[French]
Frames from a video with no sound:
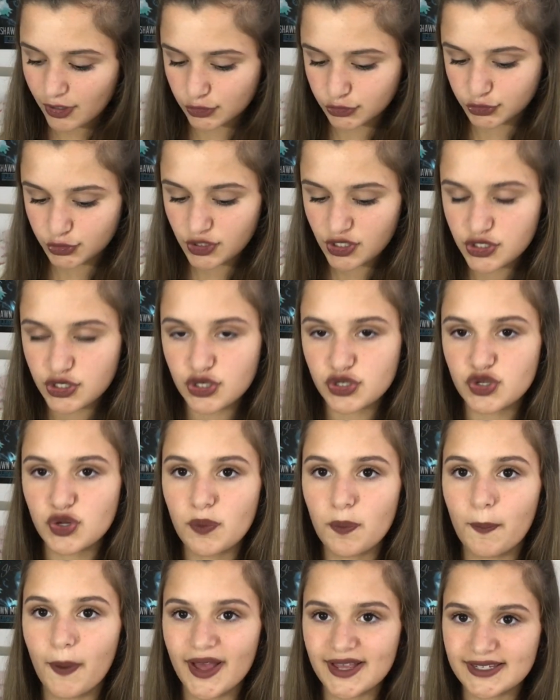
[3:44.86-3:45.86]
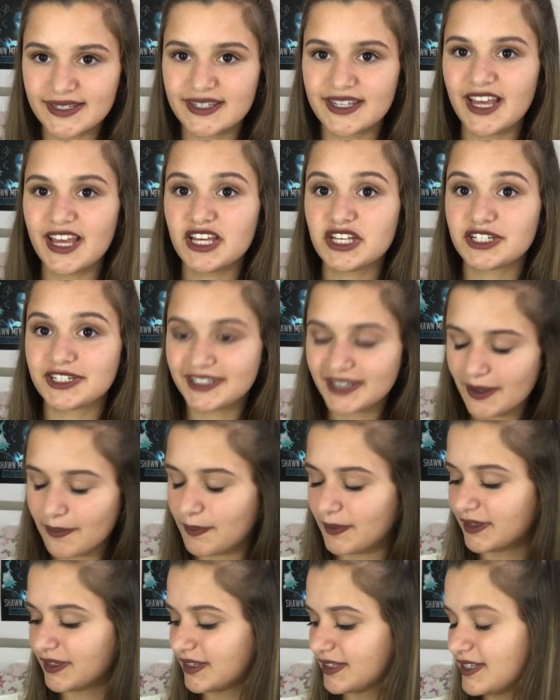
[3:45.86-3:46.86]
Ensuite, je suis passée chez
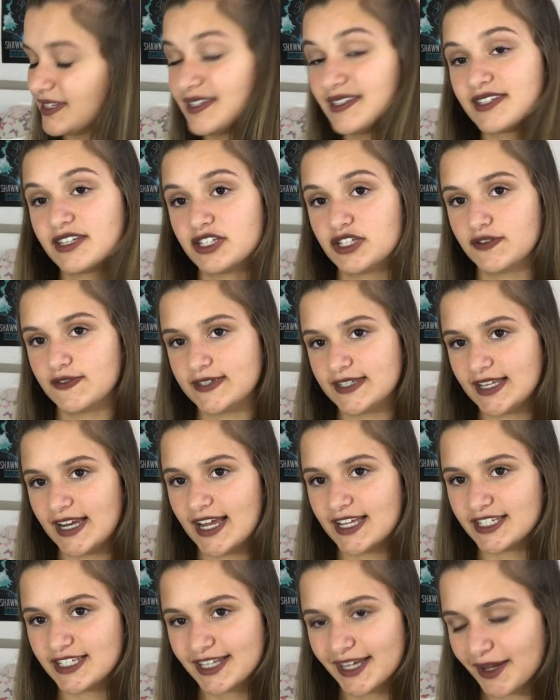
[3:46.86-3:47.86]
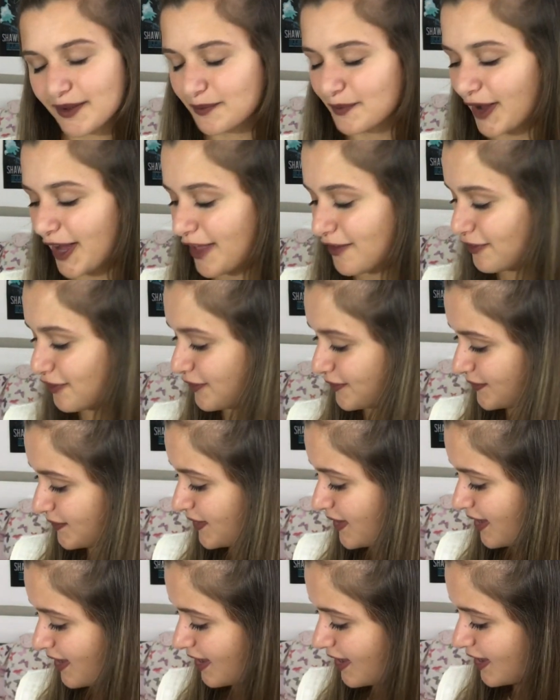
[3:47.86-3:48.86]
Pinky, c'est difficile à dire, bref.
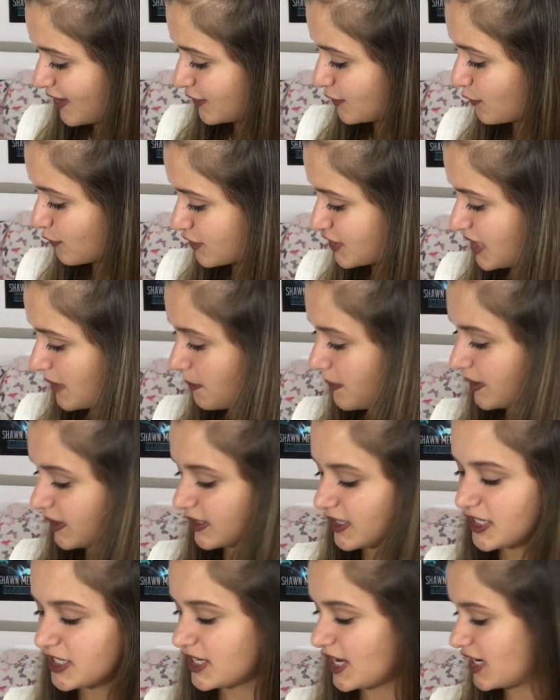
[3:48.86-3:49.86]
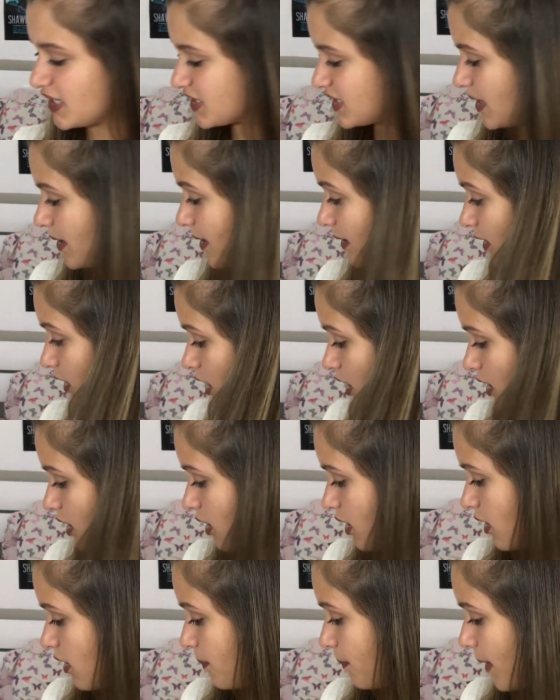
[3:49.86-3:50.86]
Donc chez Pinky, j'ai acheté
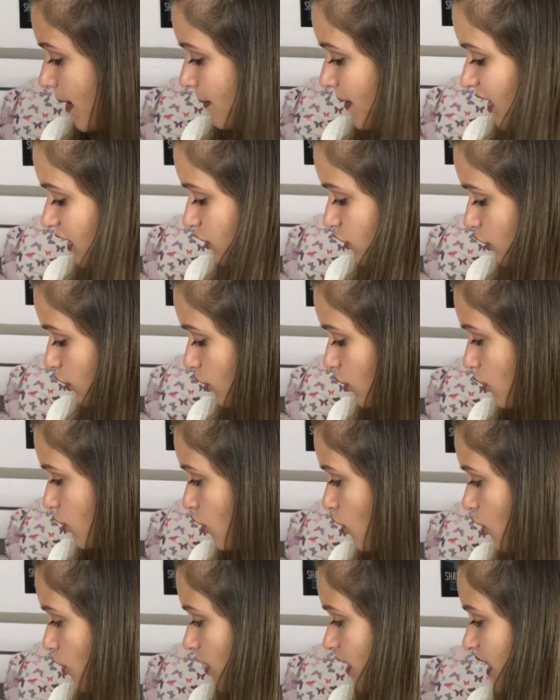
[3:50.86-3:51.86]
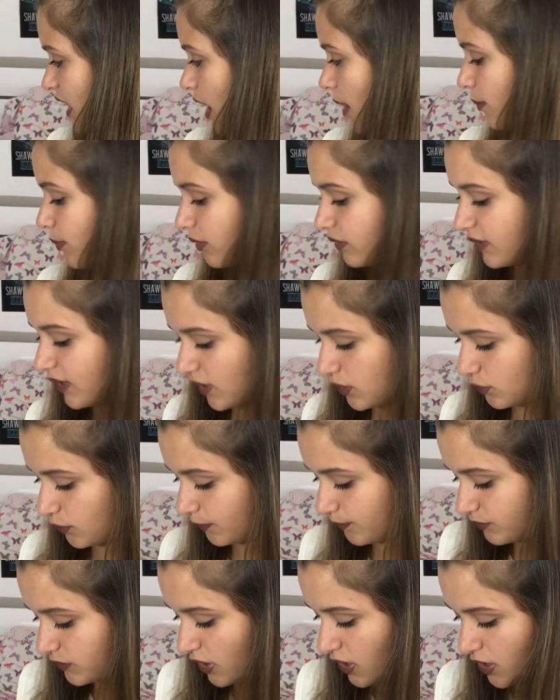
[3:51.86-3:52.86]
euh, pas mal de hauts et un
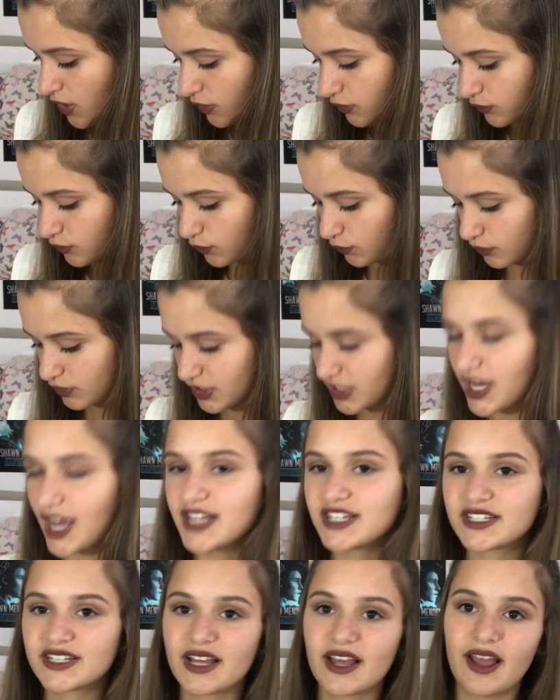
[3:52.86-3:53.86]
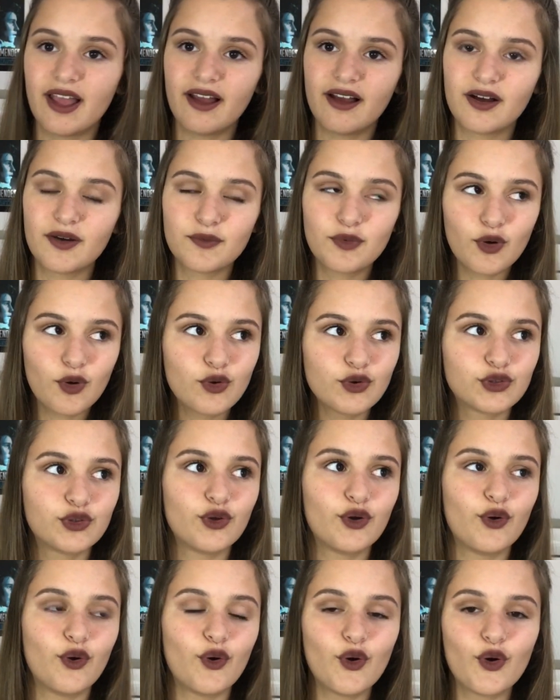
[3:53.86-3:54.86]
pantalon. Donc j'ai acheté euh, beaucoup
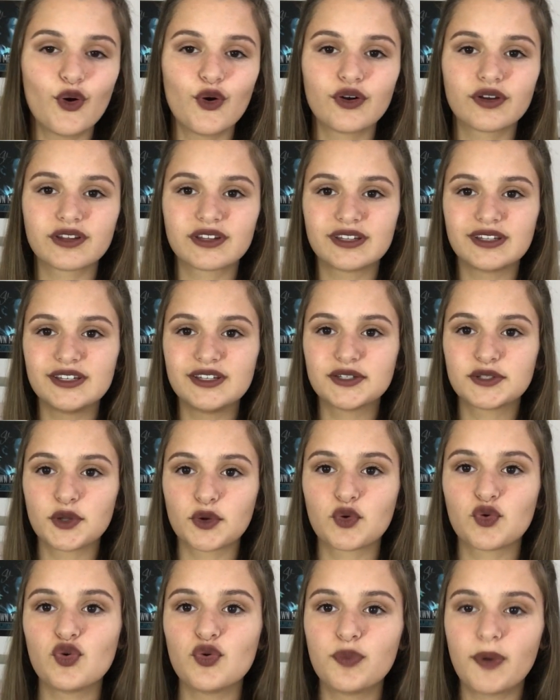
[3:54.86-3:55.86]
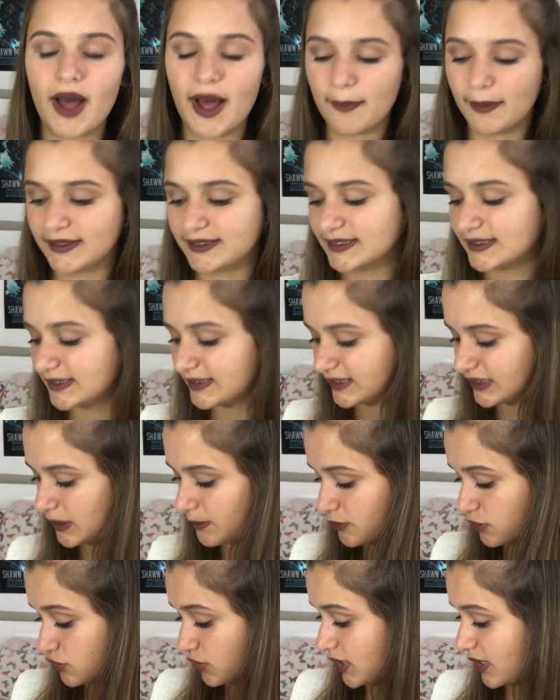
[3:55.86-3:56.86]
de hauts qui se coupent à partir d'ici
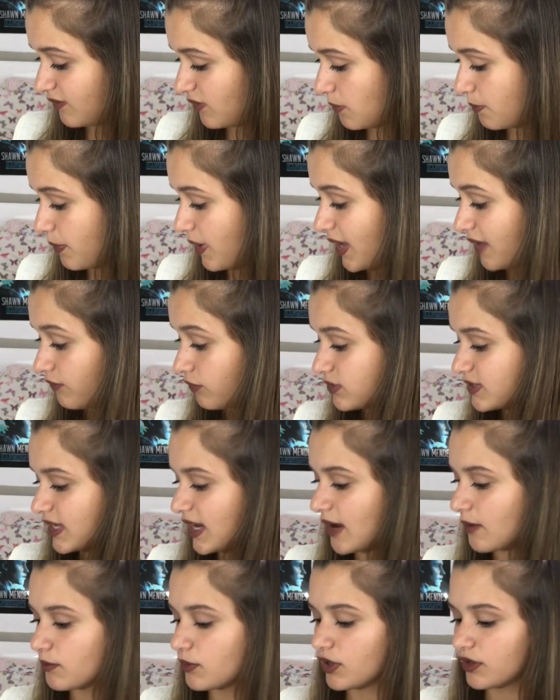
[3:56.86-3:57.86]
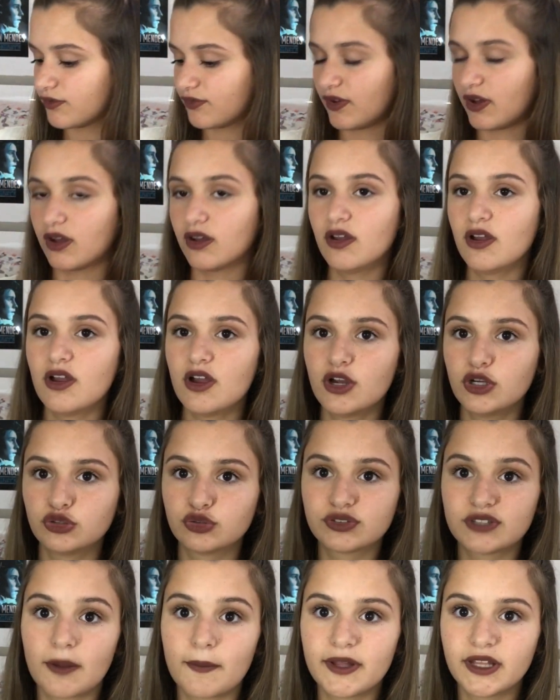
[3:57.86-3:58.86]
parce que j'en avais pas et vu que c'est la mode, enfin,
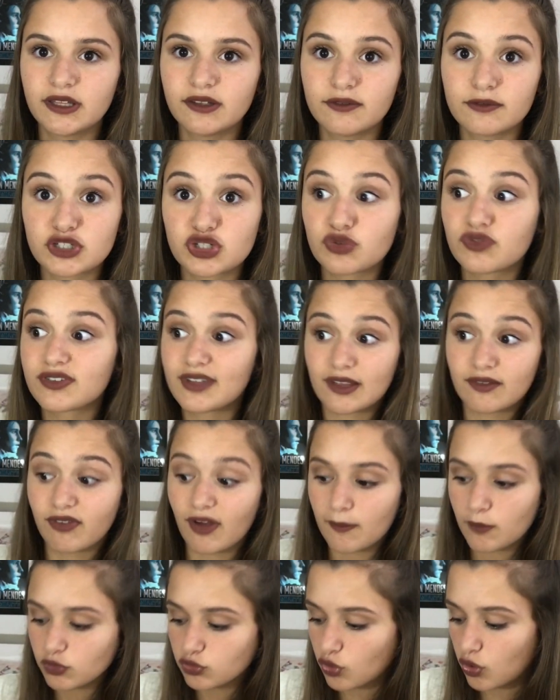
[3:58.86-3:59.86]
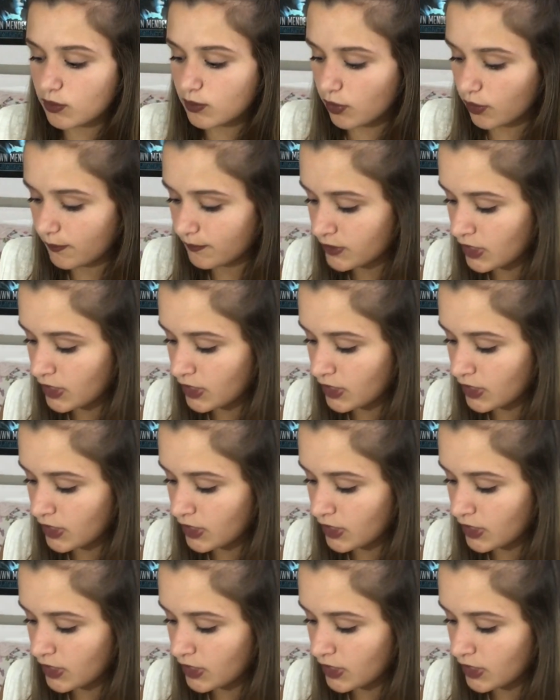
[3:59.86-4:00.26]
je trouve ça vraiment trop beau.